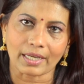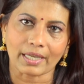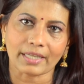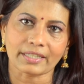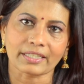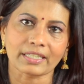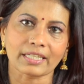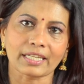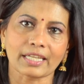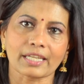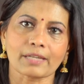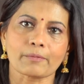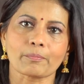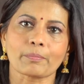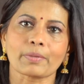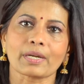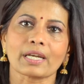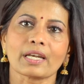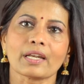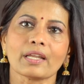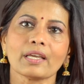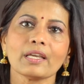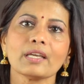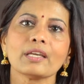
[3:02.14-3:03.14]
அக்ரிகேட்
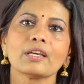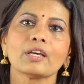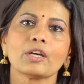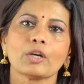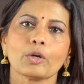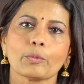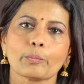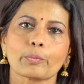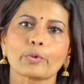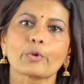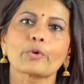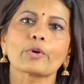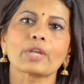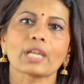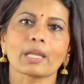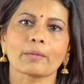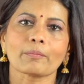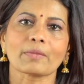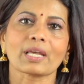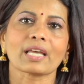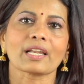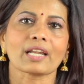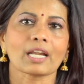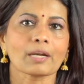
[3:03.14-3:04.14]
பண்ண
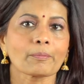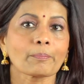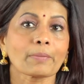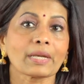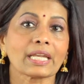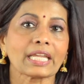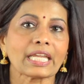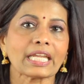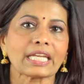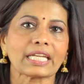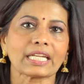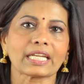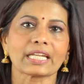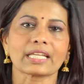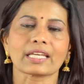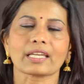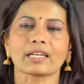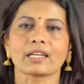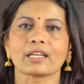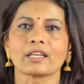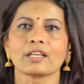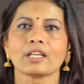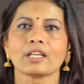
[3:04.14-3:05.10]
ப்ரோக்ராம் நான் ரன் பண்ணிக்கிட்டு இருக்கிறேன்